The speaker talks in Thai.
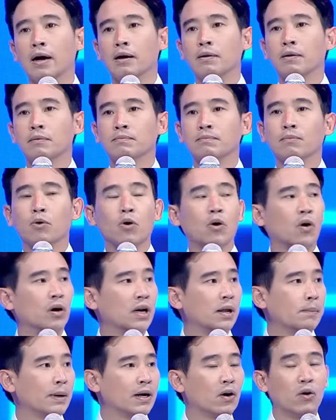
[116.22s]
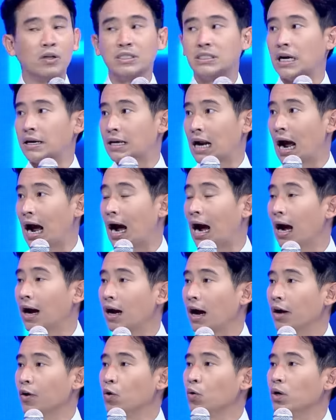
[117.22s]
ย บุคคลที่เป็นคนชรา
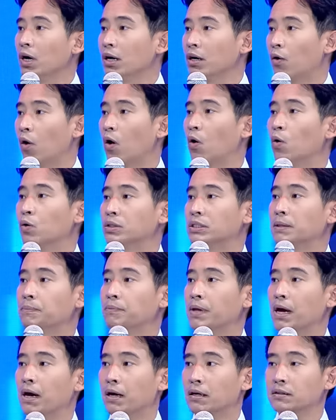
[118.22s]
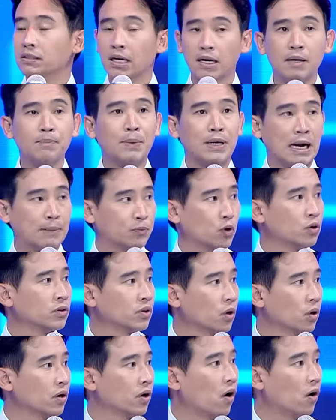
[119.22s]
อายุเกินกว่า 60 เนี่ยเยอะเป็นอันดับ
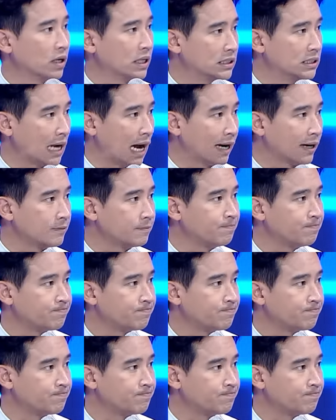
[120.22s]
ต้นๆของอีสาน